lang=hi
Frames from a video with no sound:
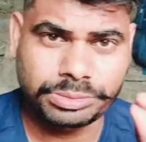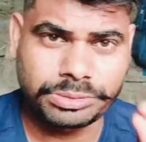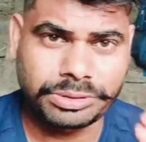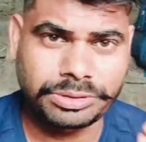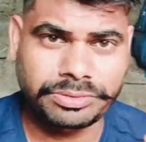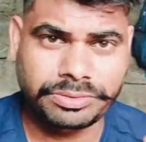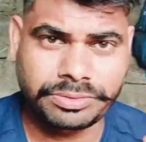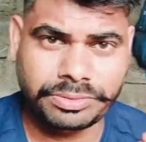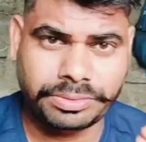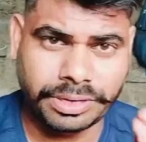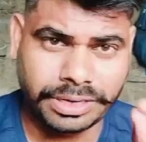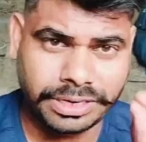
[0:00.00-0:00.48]

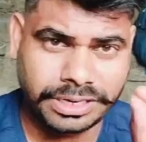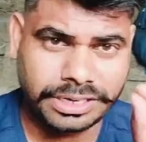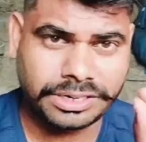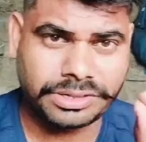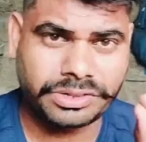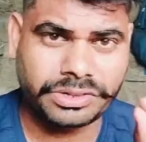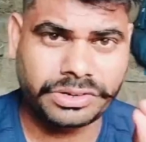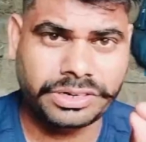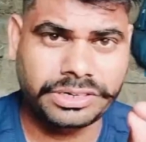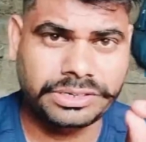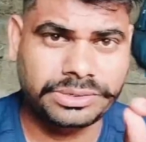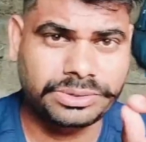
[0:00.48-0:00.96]
उसमें
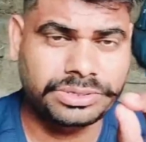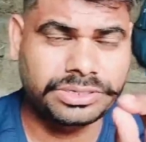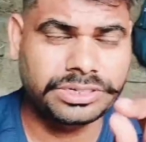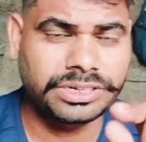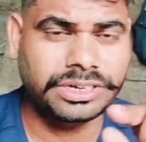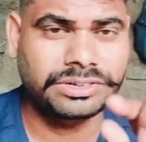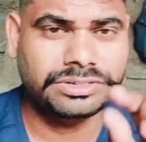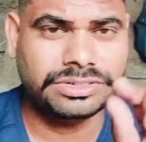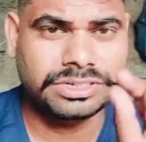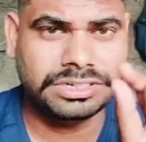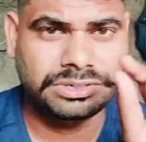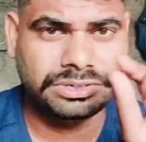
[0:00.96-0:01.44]
वाटर तो नहीं घुस
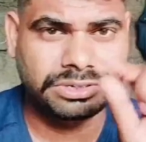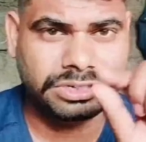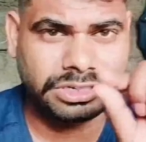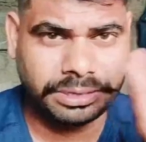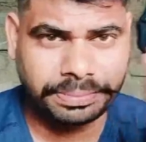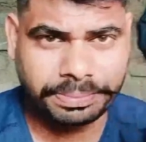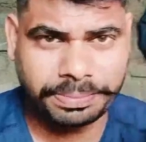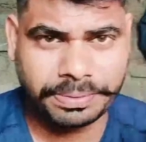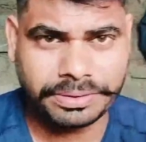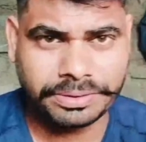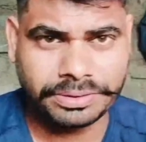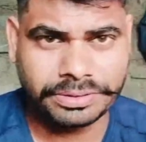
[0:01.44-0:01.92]
गया उसका जो
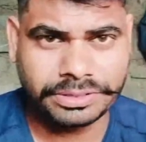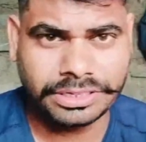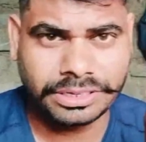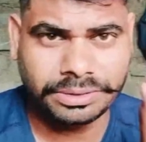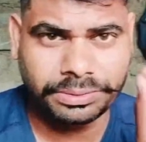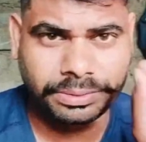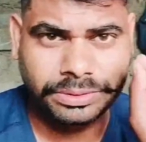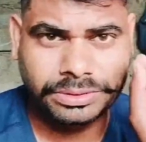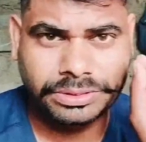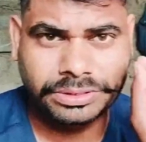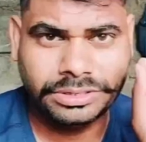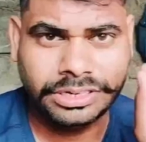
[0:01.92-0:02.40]
टेपिंग होता
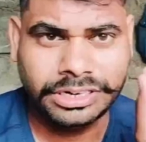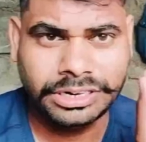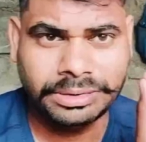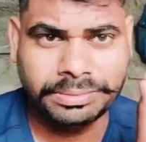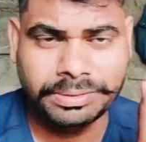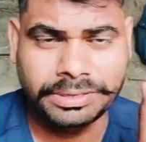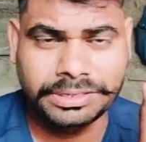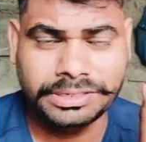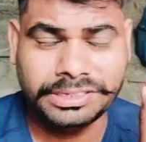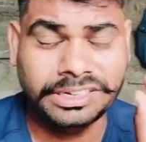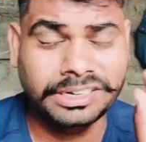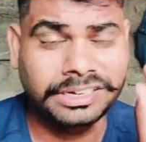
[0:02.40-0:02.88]
है वो तो
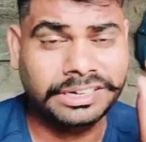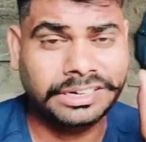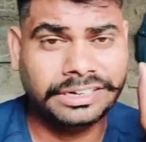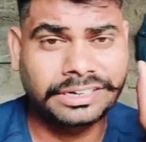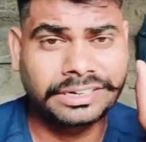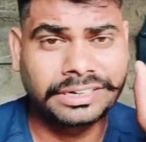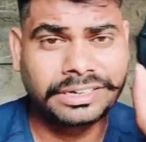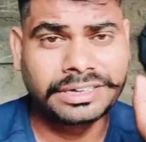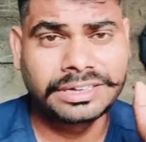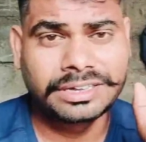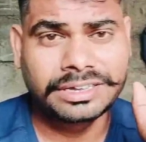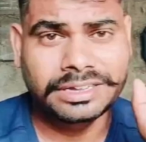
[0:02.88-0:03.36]
ख़राब नहीं है
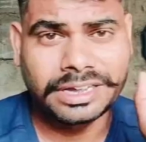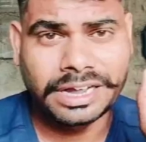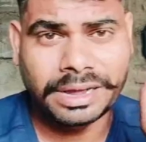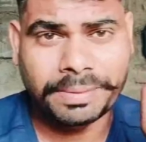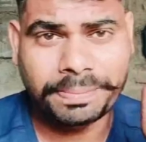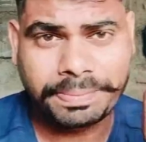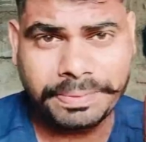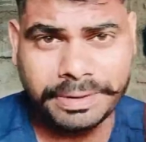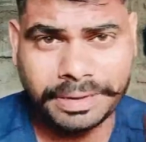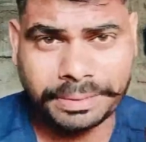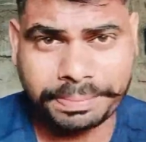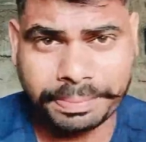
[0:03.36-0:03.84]
कहीं
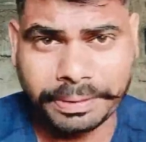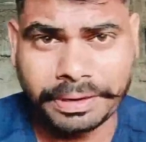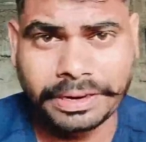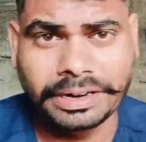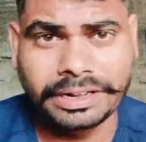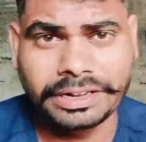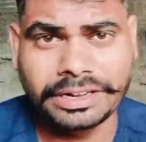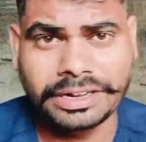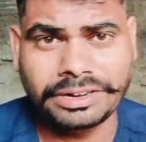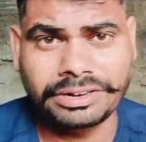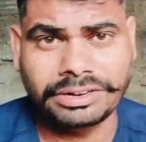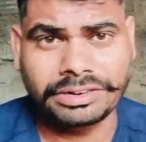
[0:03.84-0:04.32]
आपके पिन
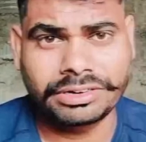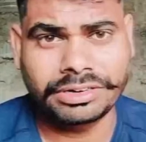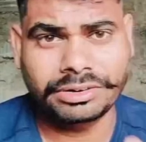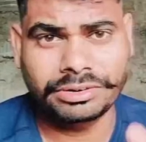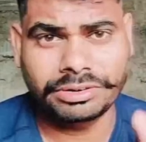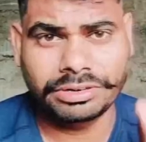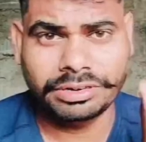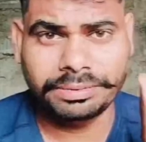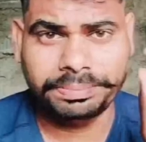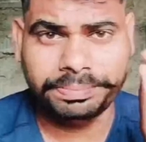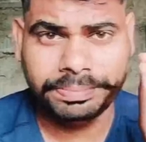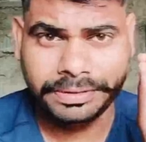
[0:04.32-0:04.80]
लगा रखा
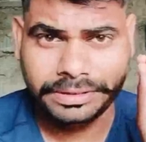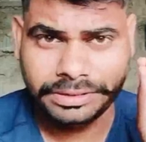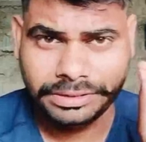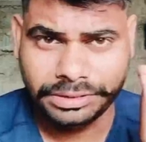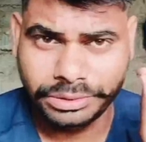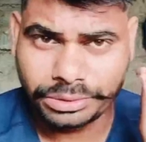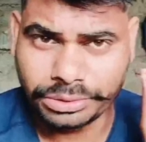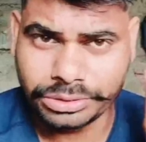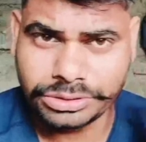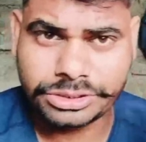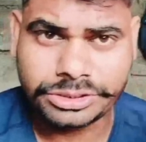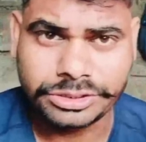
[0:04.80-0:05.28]
होगा
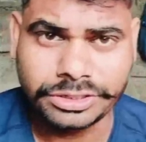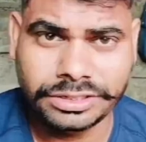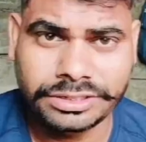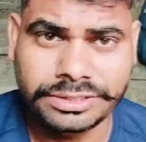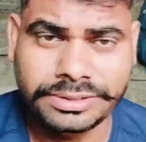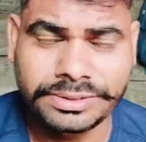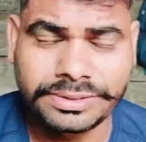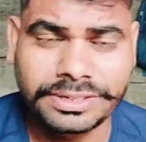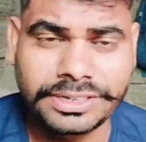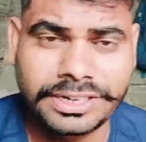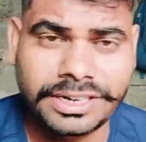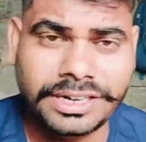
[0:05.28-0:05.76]
पिन लूज तो
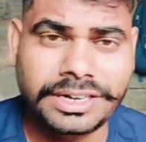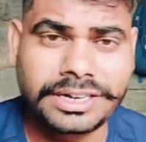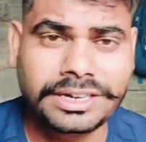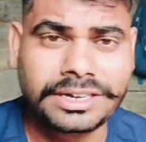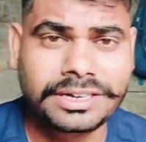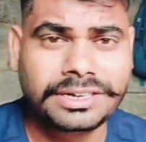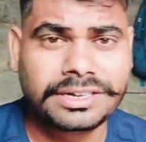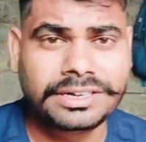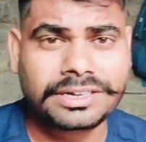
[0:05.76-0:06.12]
नहीं हो गया